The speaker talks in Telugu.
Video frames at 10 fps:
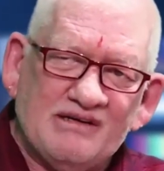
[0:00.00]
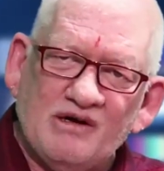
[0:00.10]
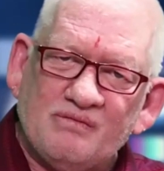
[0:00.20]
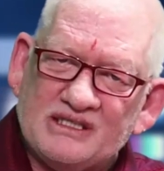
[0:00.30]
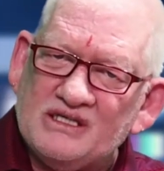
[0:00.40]
నాయుడు
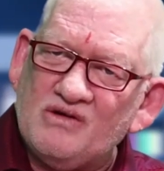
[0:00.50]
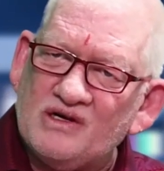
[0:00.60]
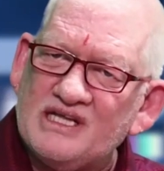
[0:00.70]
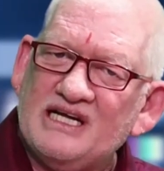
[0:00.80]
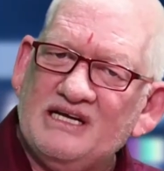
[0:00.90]
ఏమో ప్రత్యేక
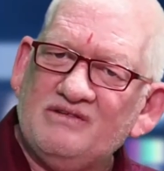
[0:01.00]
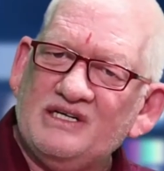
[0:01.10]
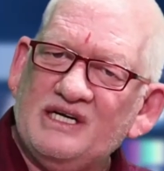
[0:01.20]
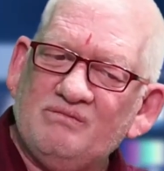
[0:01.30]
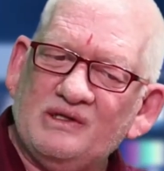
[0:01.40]
హోదాలో
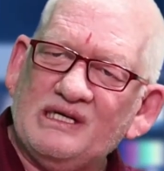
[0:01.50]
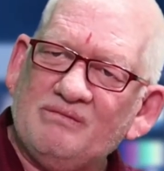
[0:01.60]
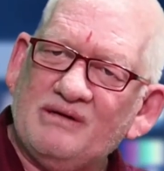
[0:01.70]
ఏముంది నీ బొంద